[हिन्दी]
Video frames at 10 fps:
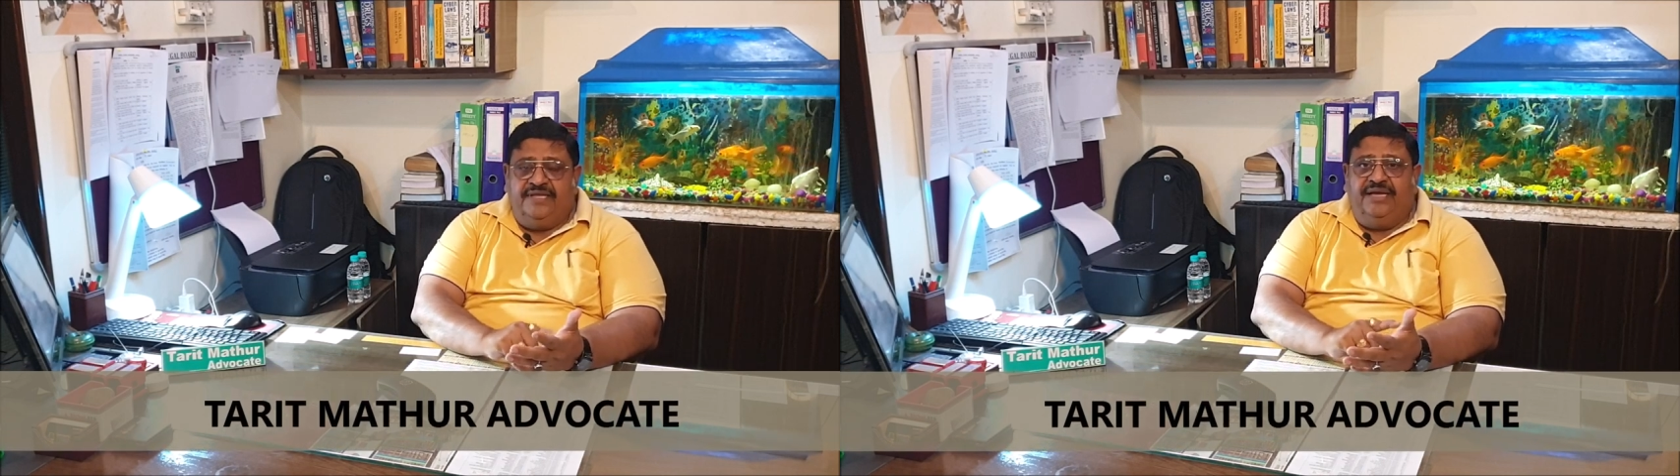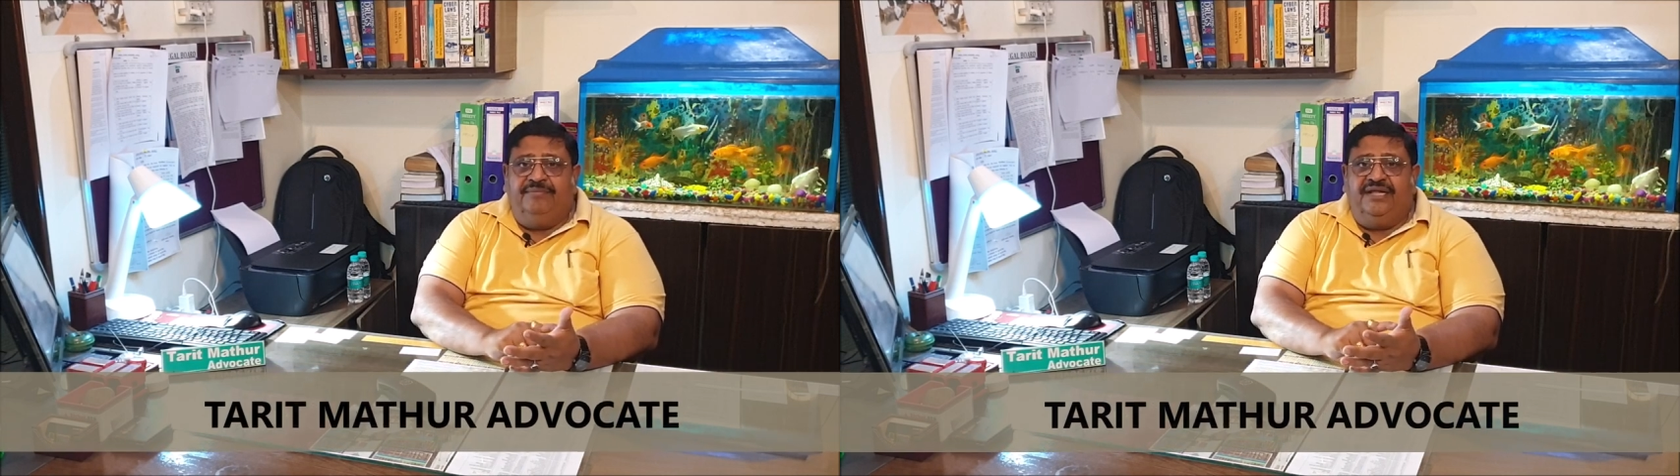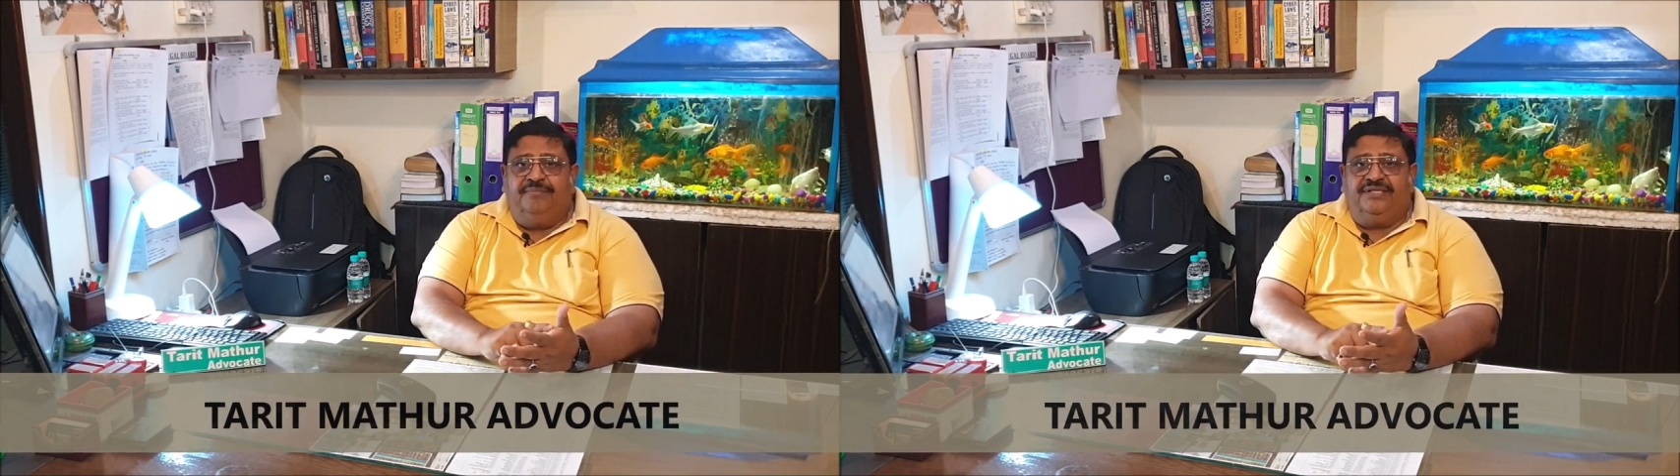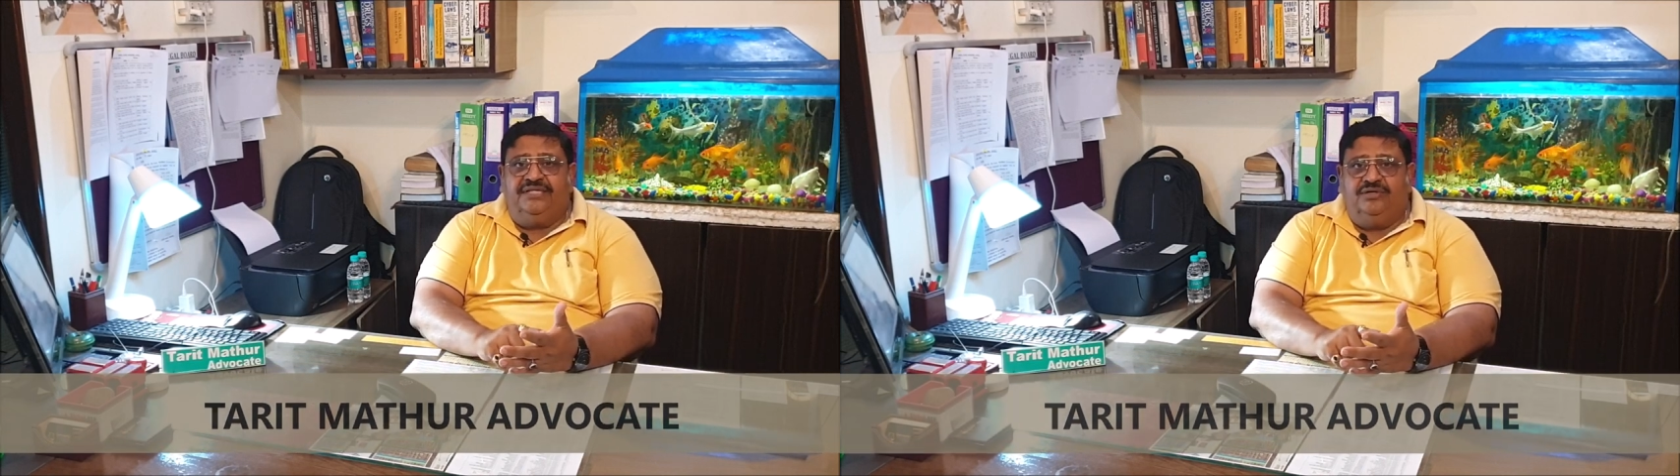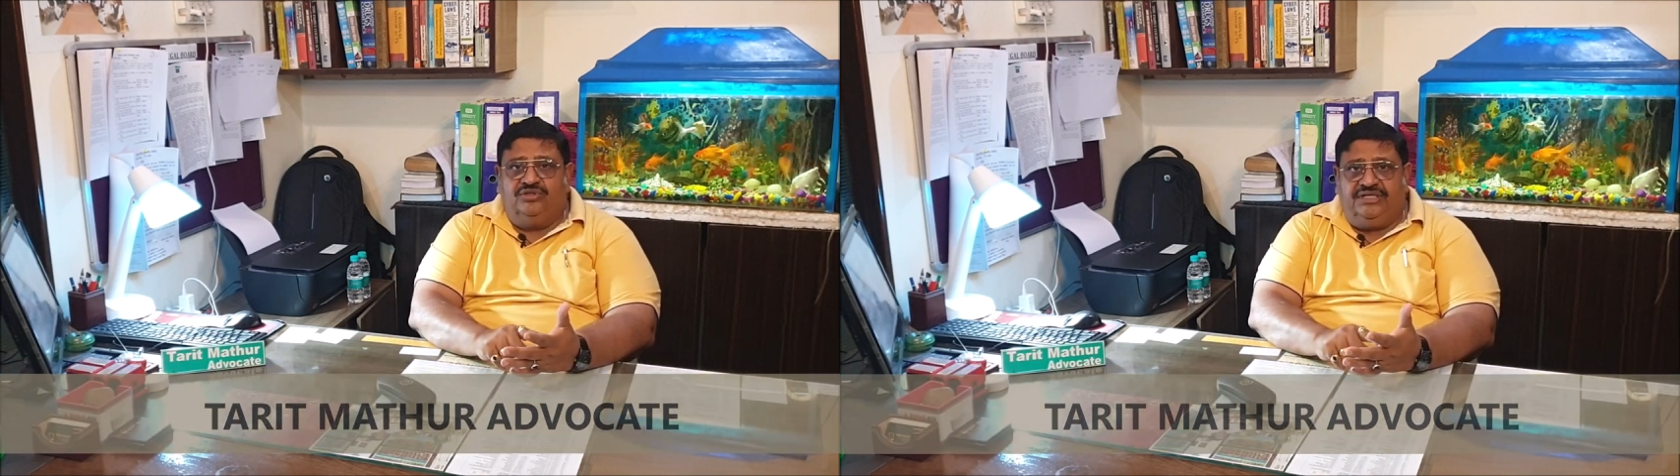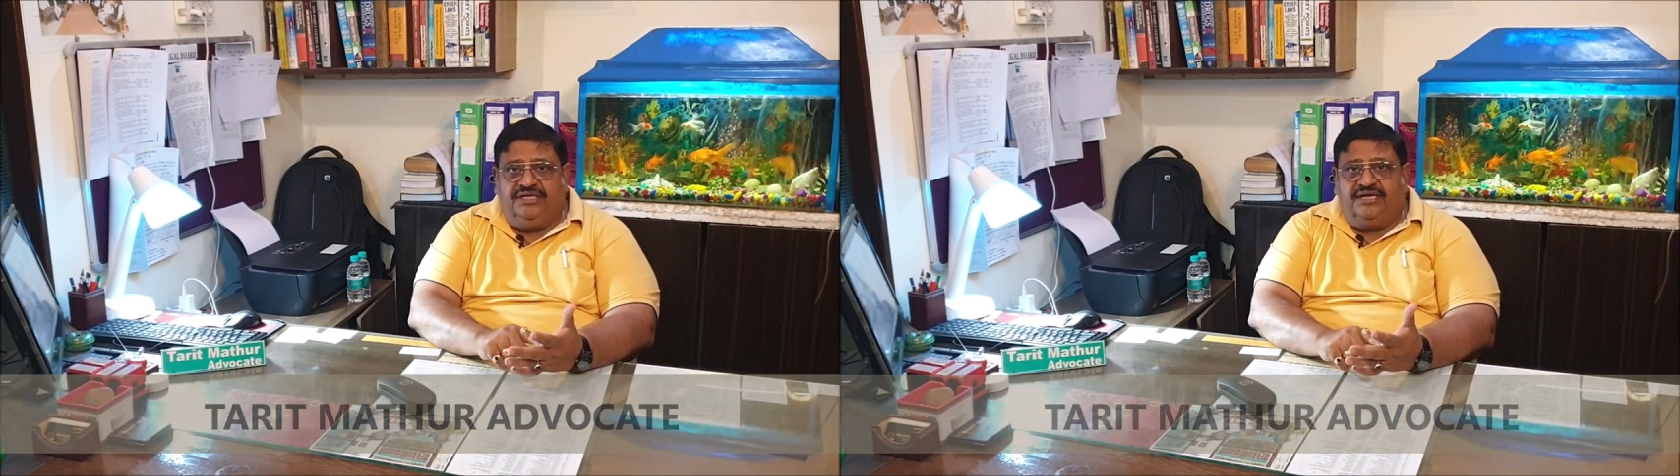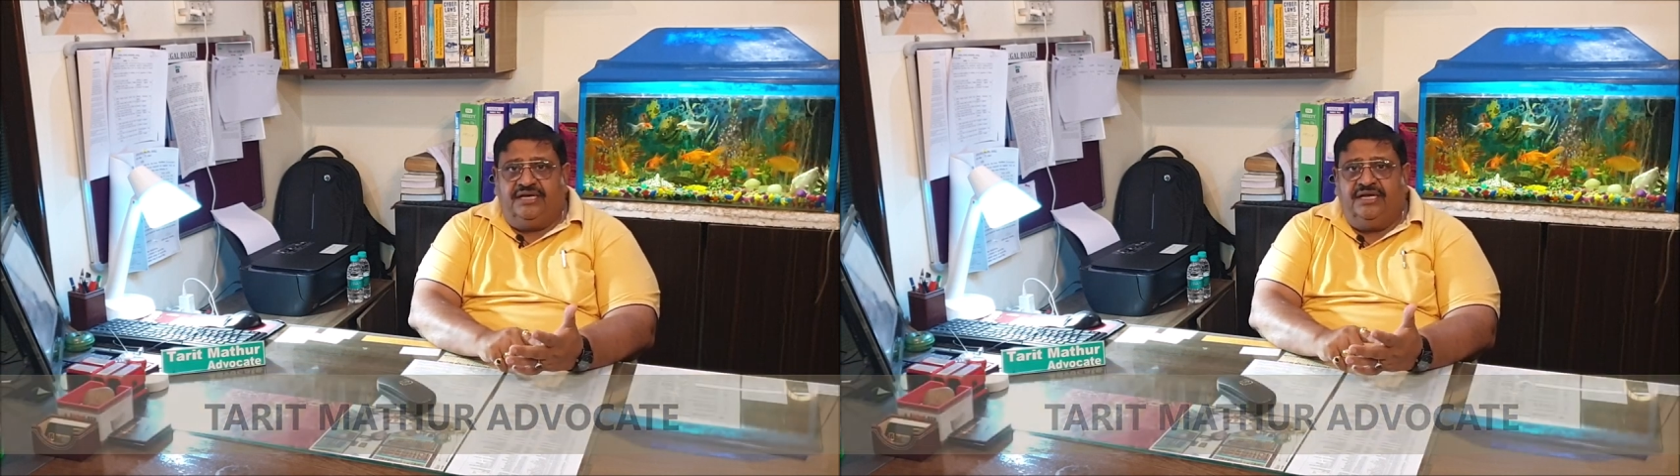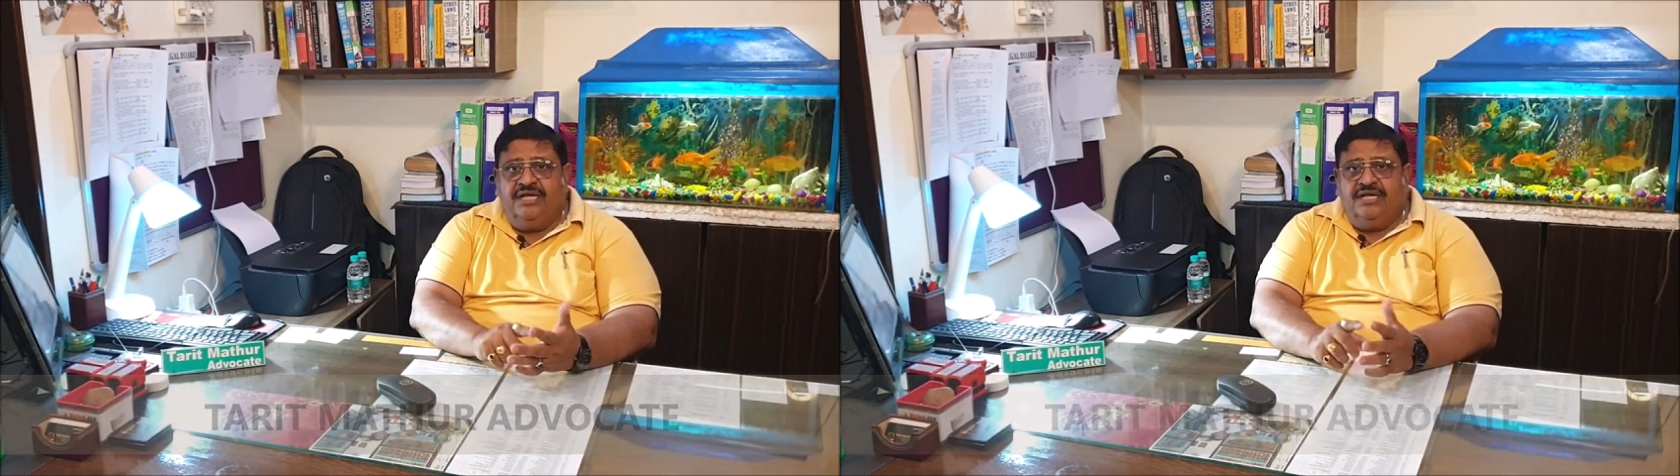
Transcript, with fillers: या मेरे पति को छीन रहे